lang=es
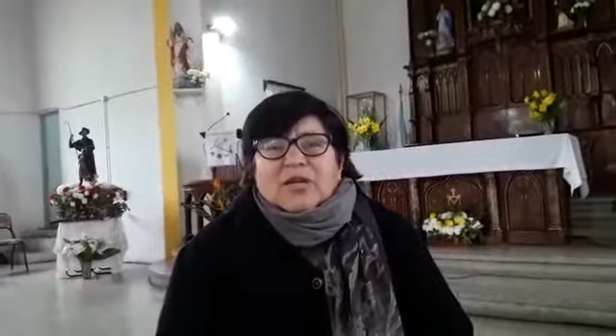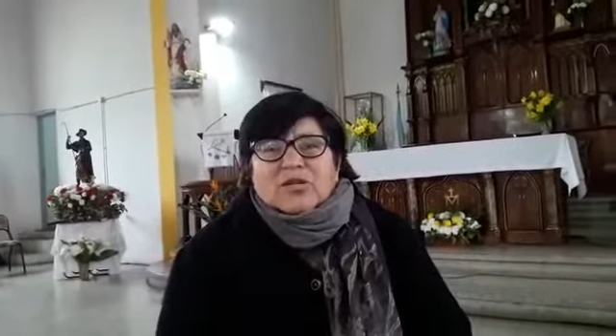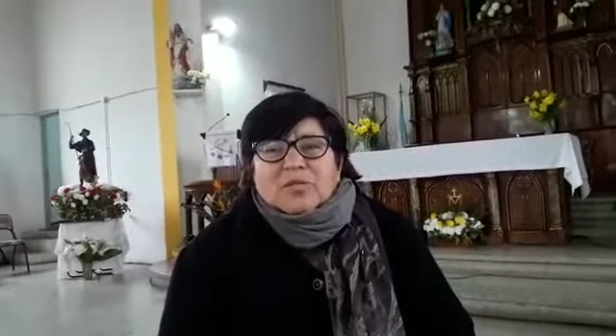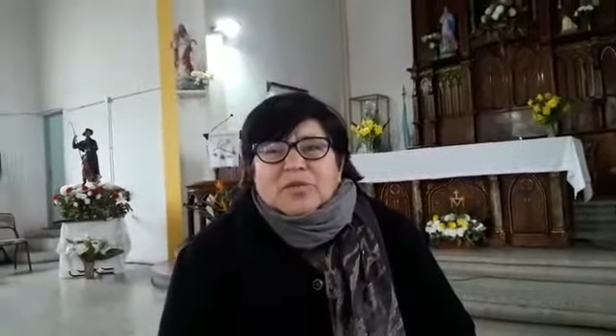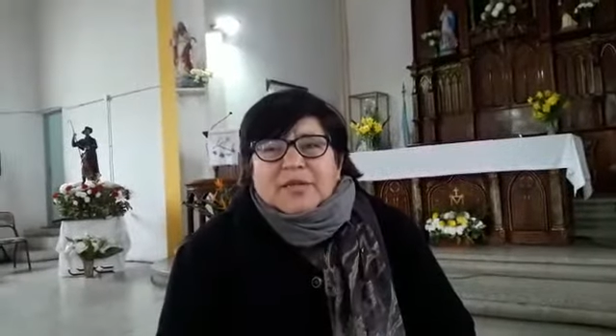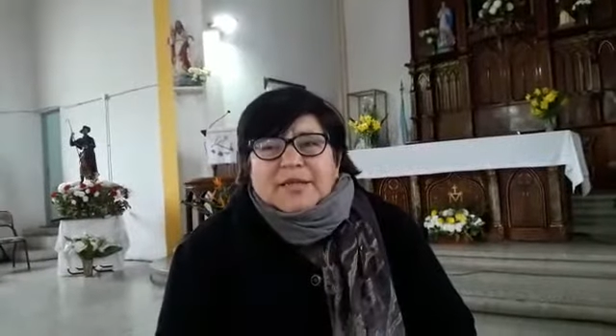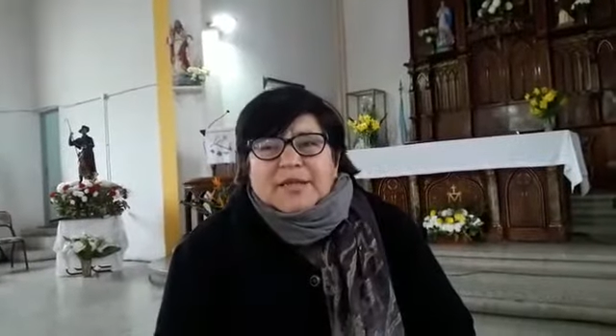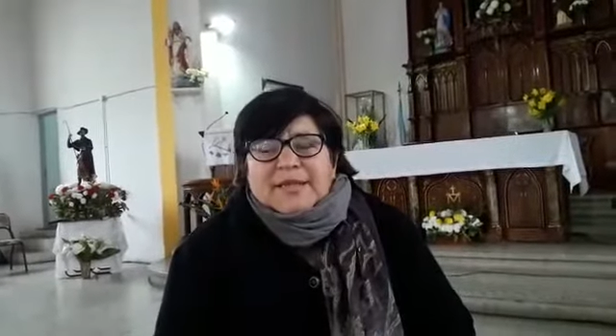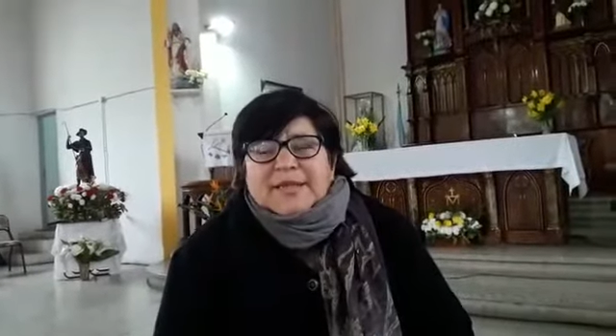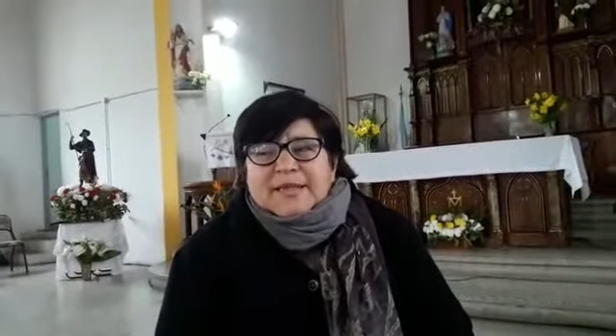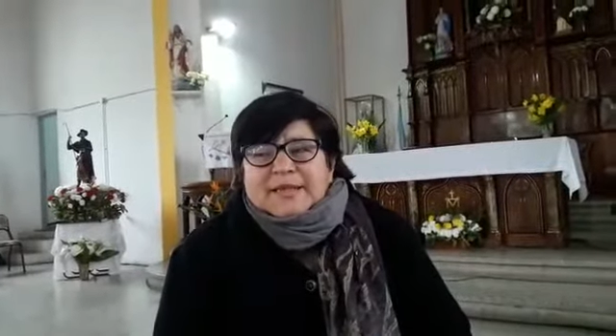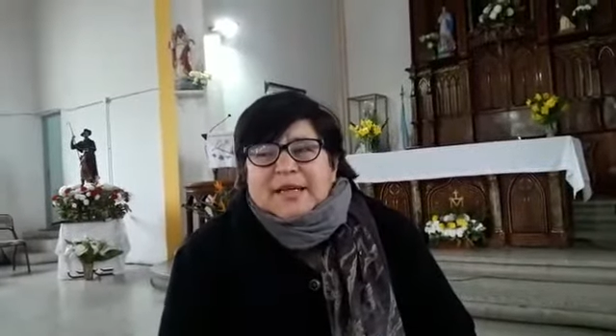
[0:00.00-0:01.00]
cómo
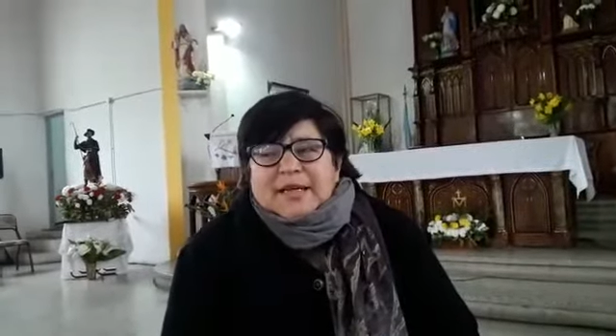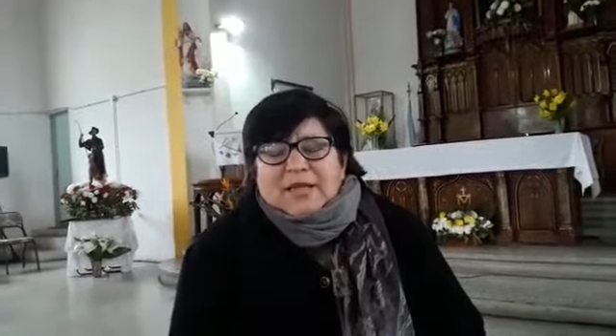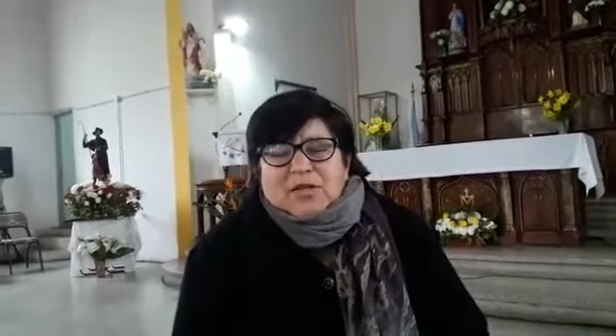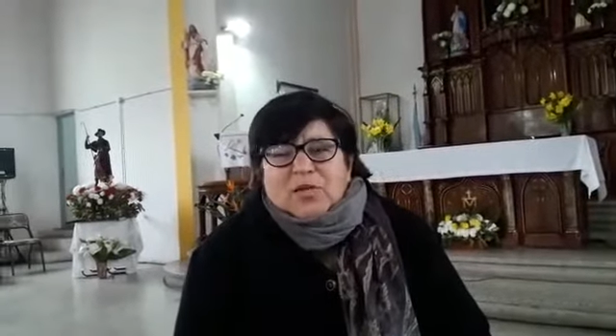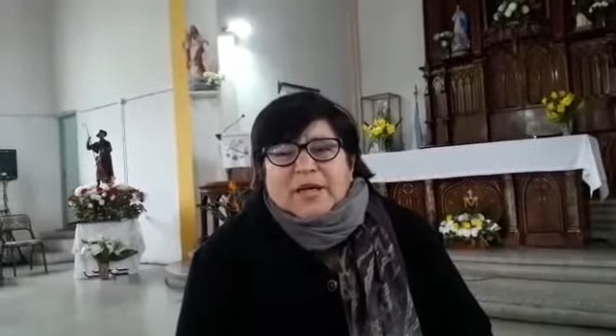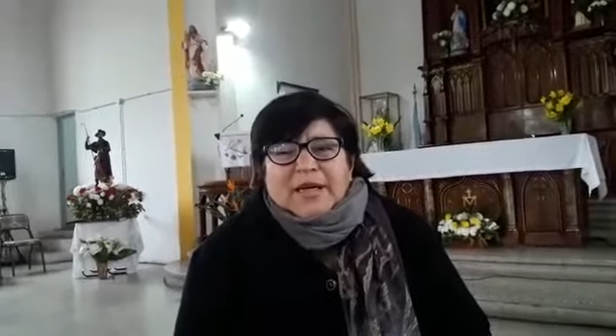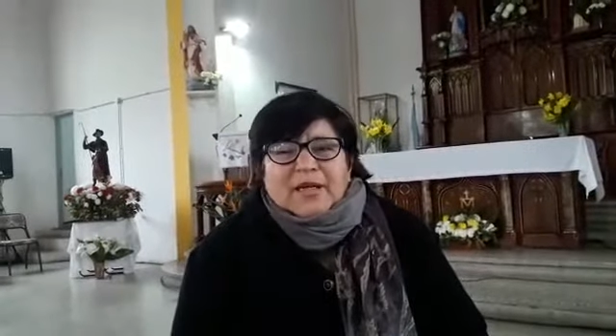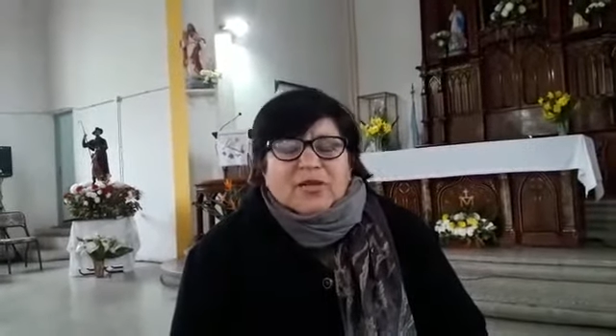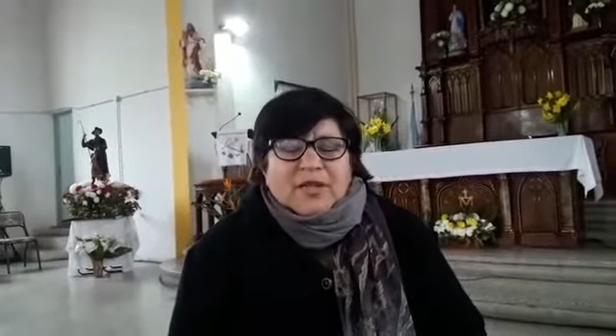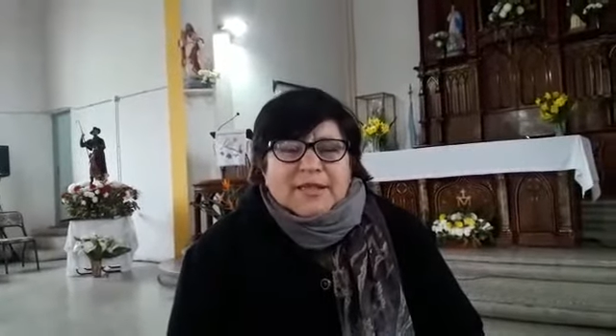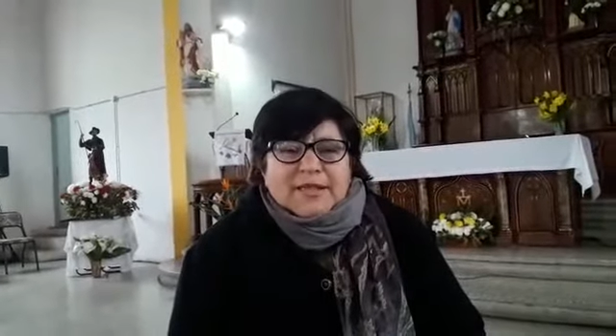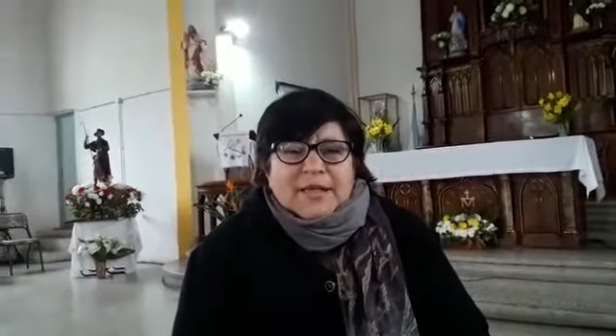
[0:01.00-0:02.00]
que esa lectura qué
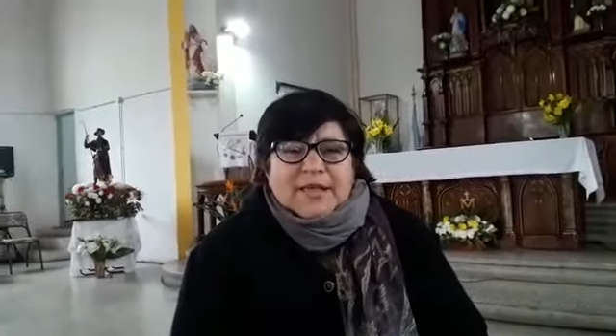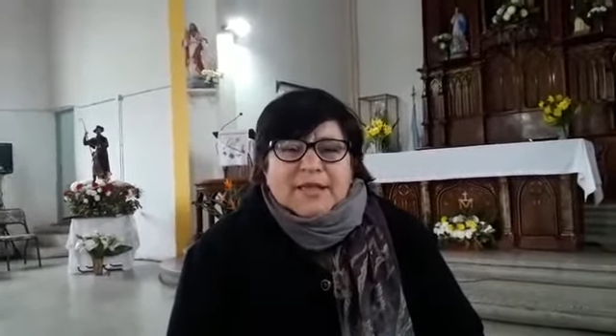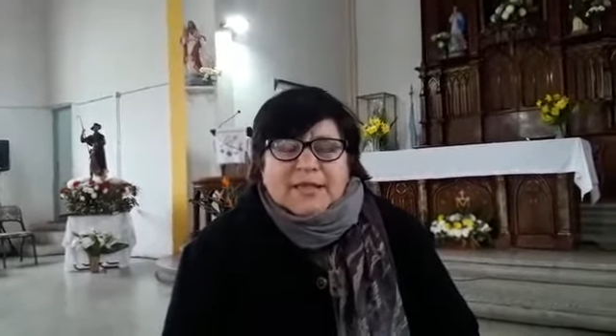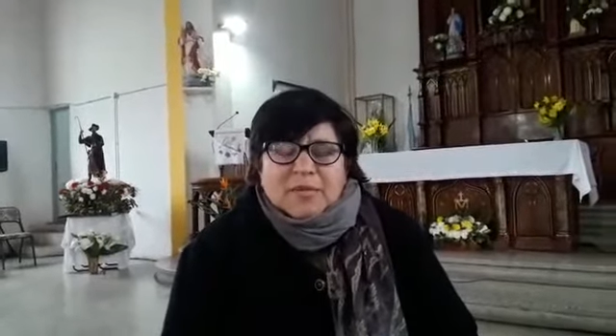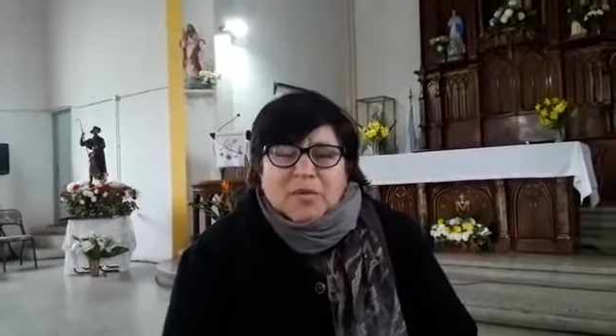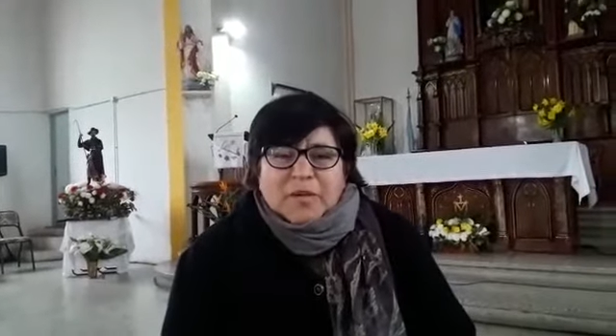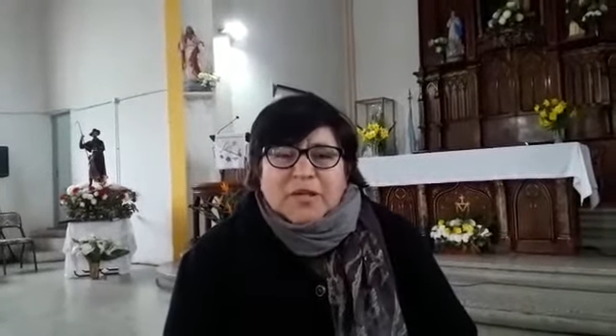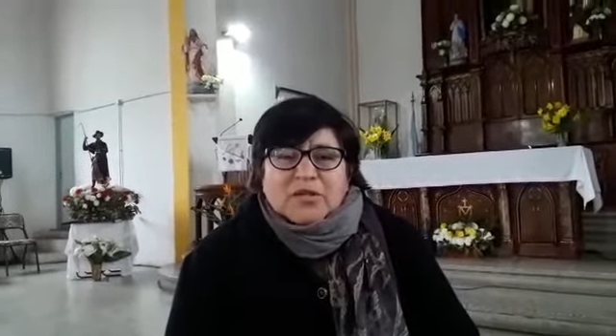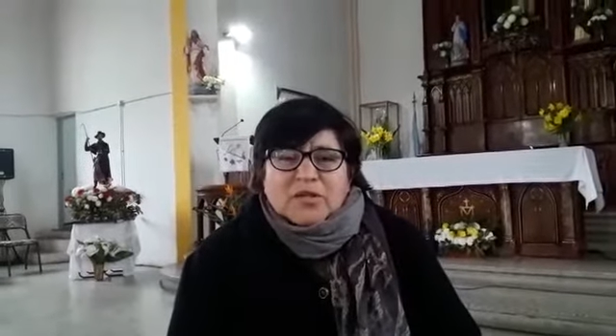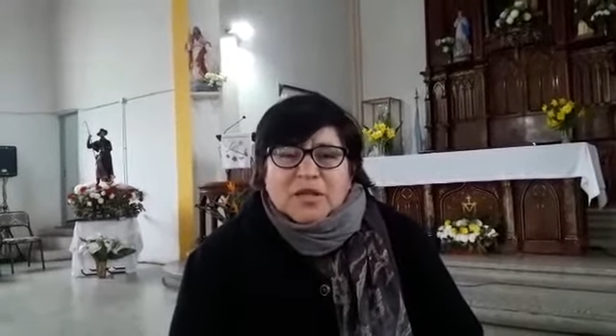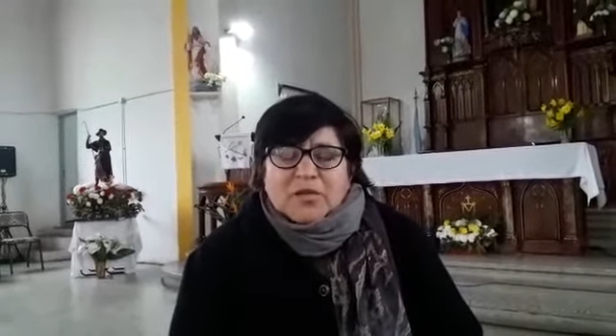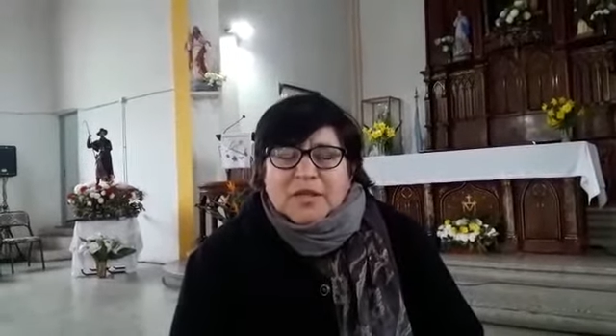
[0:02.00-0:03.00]
nos decía en ese
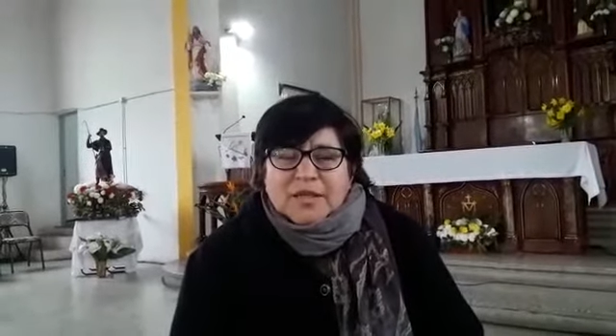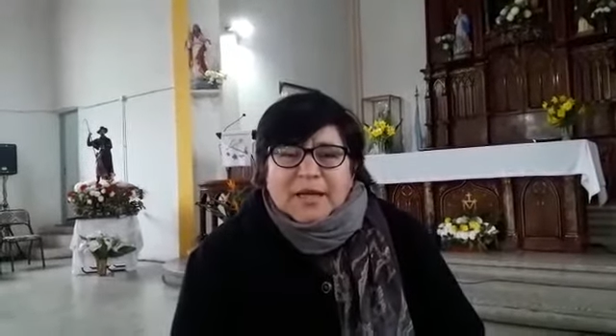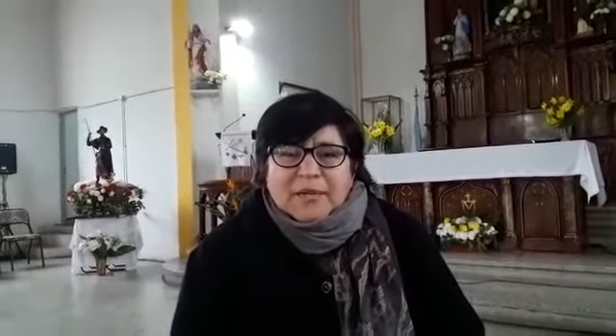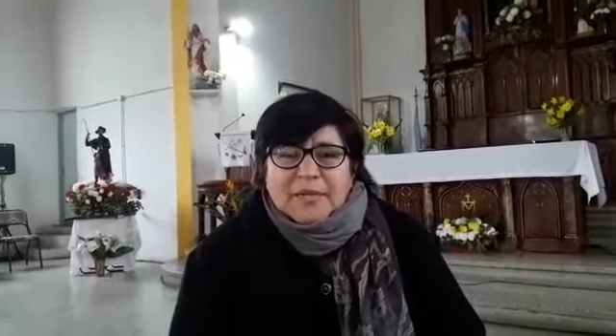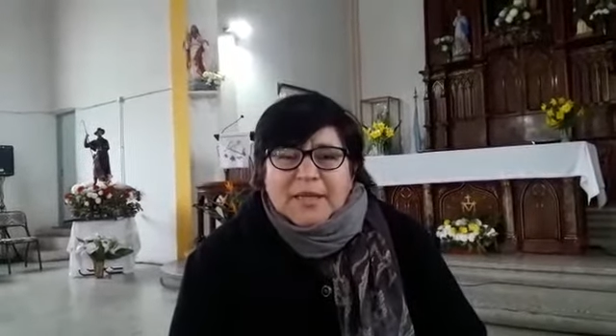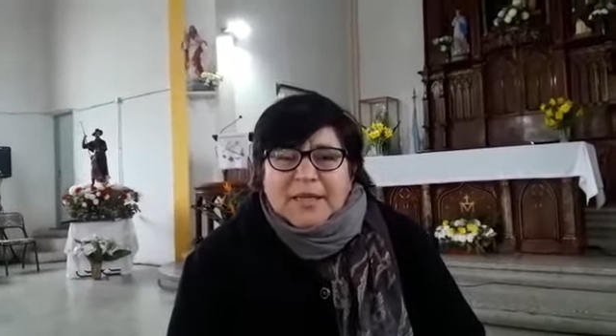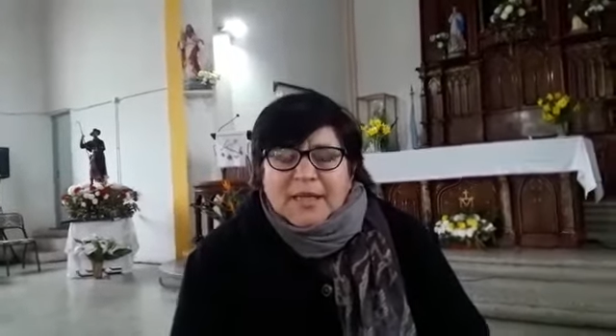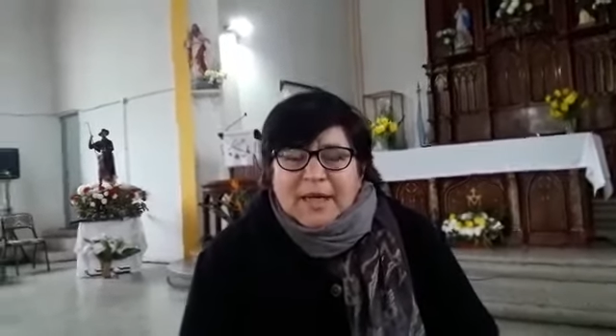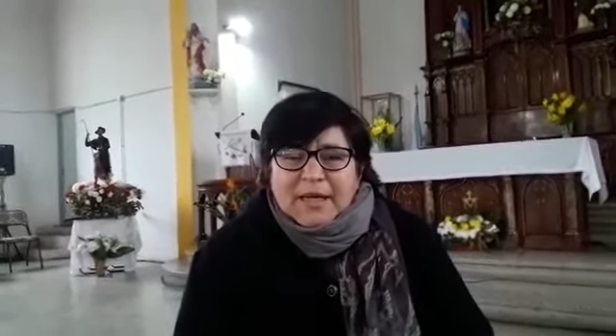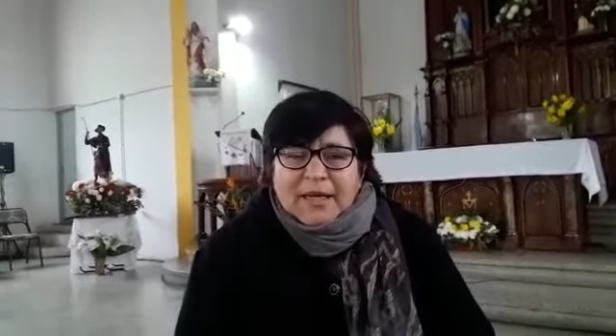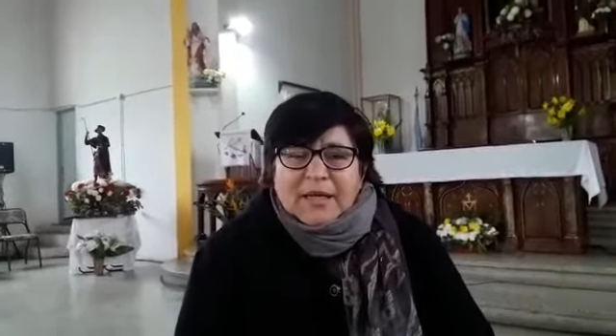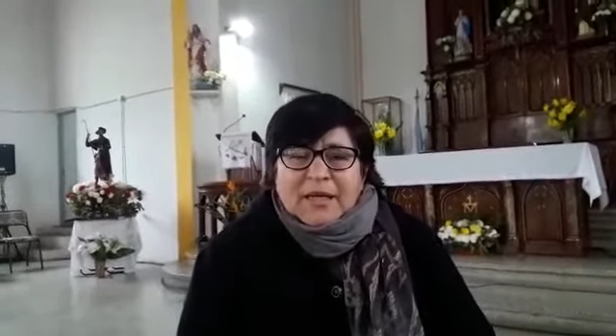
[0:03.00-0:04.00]
momento de nuestra vida,